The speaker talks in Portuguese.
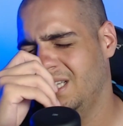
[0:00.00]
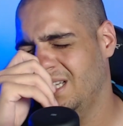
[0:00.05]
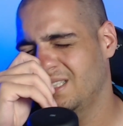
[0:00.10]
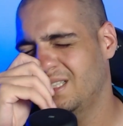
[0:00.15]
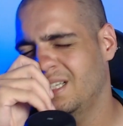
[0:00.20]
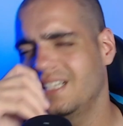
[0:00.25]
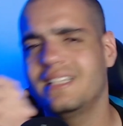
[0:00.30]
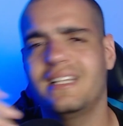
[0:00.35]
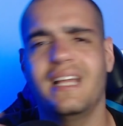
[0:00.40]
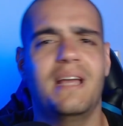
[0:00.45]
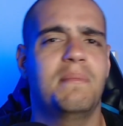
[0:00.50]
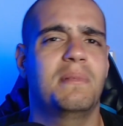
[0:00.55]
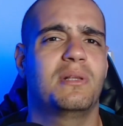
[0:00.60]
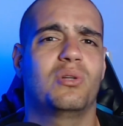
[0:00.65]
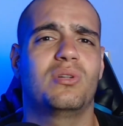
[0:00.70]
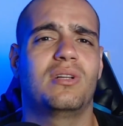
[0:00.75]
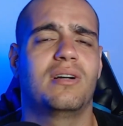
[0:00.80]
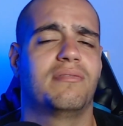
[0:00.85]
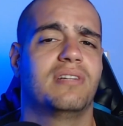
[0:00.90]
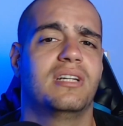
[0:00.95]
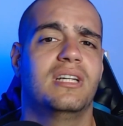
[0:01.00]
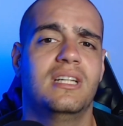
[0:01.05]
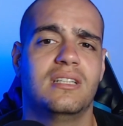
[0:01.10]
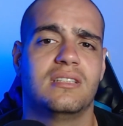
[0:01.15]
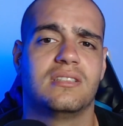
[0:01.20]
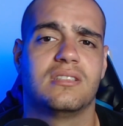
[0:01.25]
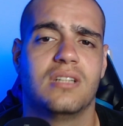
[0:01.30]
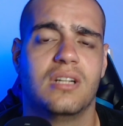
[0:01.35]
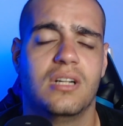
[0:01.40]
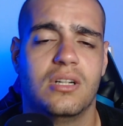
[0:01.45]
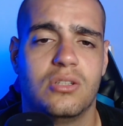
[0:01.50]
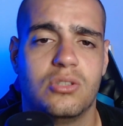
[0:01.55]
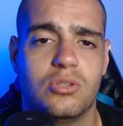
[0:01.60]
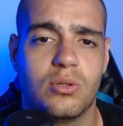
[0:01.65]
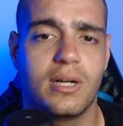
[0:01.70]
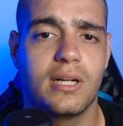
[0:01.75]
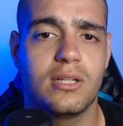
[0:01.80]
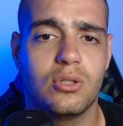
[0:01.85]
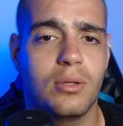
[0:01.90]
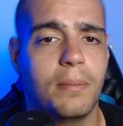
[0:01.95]
Entra em ITM toda vez.
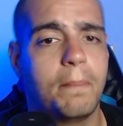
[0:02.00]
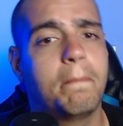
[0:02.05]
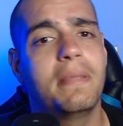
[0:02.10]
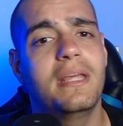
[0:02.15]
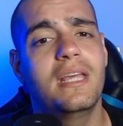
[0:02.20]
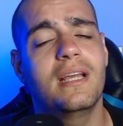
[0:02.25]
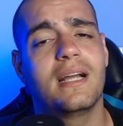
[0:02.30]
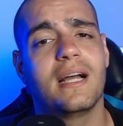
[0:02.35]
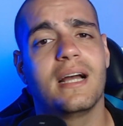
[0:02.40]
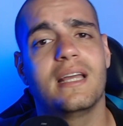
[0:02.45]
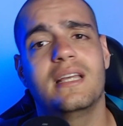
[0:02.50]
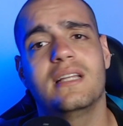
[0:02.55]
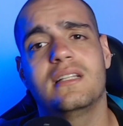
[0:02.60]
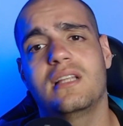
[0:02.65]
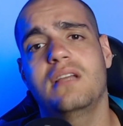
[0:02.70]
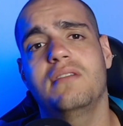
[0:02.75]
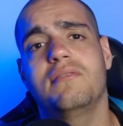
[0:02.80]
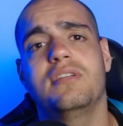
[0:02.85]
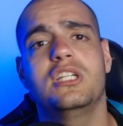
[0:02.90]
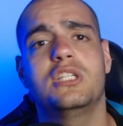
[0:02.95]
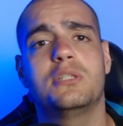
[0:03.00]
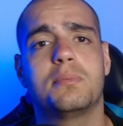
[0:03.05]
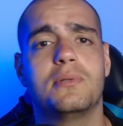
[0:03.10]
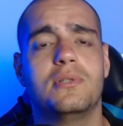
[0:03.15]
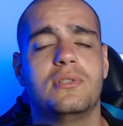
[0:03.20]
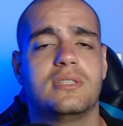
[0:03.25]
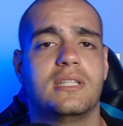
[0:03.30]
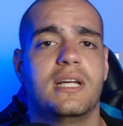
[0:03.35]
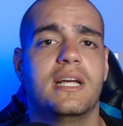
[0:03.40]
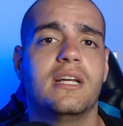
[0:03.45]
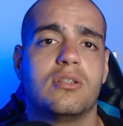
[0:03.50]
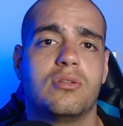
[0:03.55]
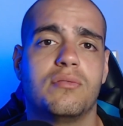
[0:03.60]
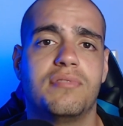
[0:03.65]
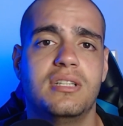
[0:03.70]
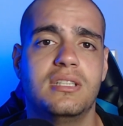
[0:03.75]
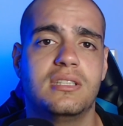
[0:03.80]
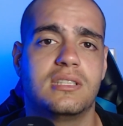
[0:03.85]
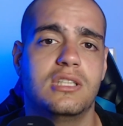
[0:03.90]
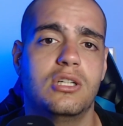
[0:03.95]
Jogador pica aí tem 20%,
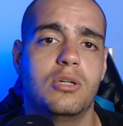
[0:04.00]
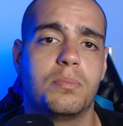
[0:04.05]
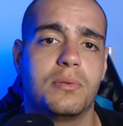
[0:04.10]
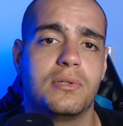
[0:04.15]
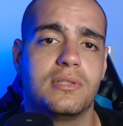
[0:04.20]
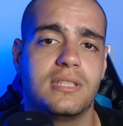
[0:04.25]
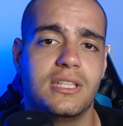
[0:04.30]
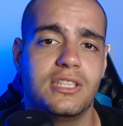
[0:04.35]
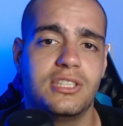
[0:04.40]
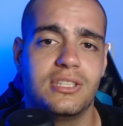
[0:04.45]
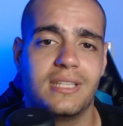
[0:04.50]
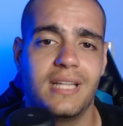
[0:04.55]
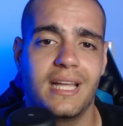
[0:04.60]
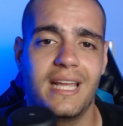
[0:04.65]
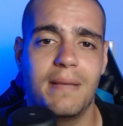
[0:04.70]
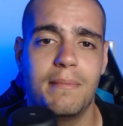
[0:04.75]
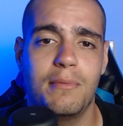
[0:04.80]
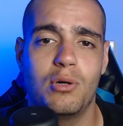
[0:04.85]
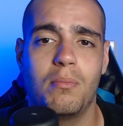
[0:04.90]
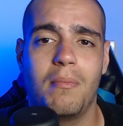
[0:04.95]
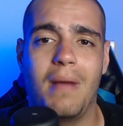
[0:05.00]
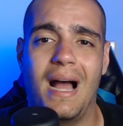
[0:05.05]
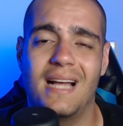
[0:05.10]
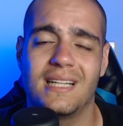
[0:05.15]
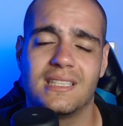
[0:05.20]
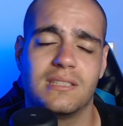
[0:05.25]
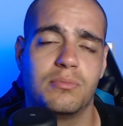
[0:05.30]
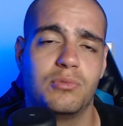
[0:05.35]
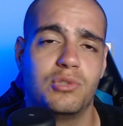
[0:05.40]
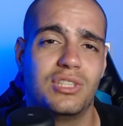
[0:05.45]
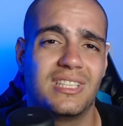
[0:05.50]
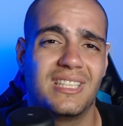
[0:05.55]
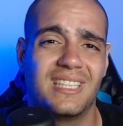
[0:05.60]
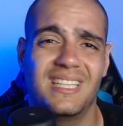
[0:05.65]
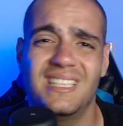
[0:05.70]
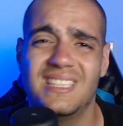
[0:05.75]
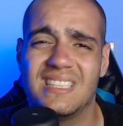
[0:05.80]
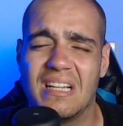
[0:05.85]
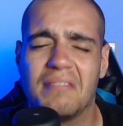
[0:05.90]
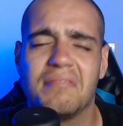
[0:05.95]
25% de ITM no máximo de
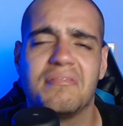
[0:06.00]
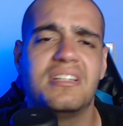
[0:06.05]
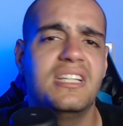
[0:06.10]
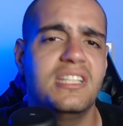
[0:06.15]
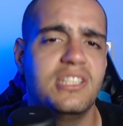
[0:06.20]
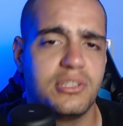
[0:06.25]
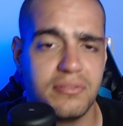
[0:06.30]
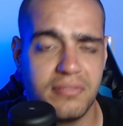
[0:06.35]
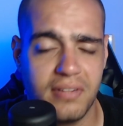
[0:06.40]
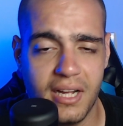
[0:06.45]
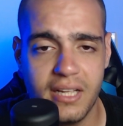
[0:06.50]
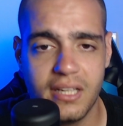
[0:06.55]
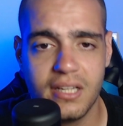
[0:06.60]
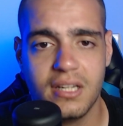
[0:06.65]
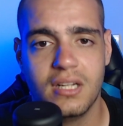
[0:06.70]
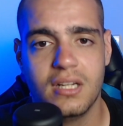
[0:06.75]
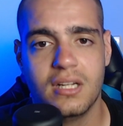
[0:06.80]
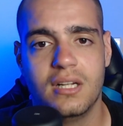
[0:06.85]
15 a 20, vai.